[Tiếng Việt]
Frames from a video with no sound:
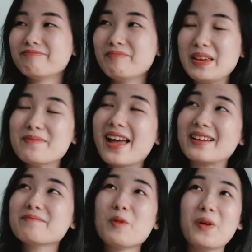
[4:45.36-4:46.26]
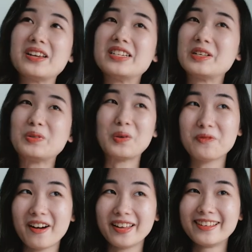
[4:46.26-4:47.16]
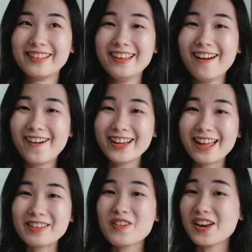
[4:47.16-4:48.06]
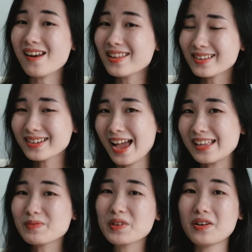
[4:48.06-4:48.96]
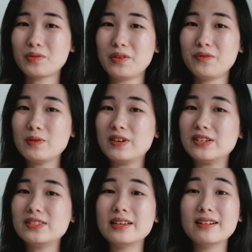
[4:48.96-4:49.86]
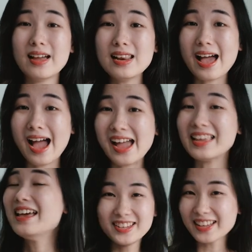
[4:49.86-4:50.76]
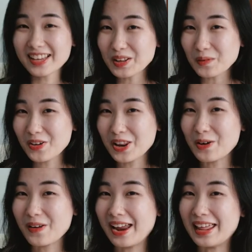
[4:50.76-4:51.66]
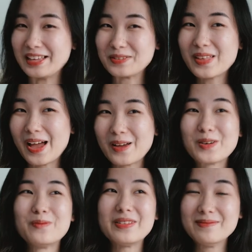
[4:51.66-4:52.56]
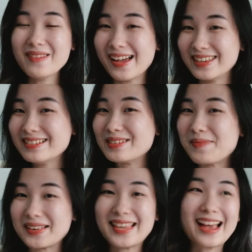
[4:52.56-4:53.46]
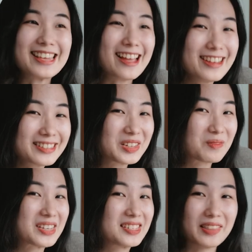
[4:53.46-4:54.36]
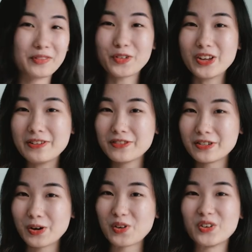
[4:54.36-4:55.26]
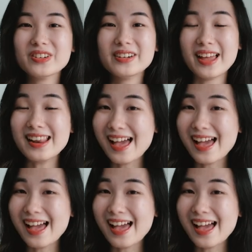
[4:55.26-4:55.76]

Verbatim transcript: miễn mạng một hành trình tuyệt vời. Ok, và đó là tất cả trong cái phần review về chương trình Người ấy là ai. Trước khi kết thúc video này thì chúng ta hãy cùng điểm lại những gương mặt sáng giá nhất trong season ba vừa rồi của Người ấy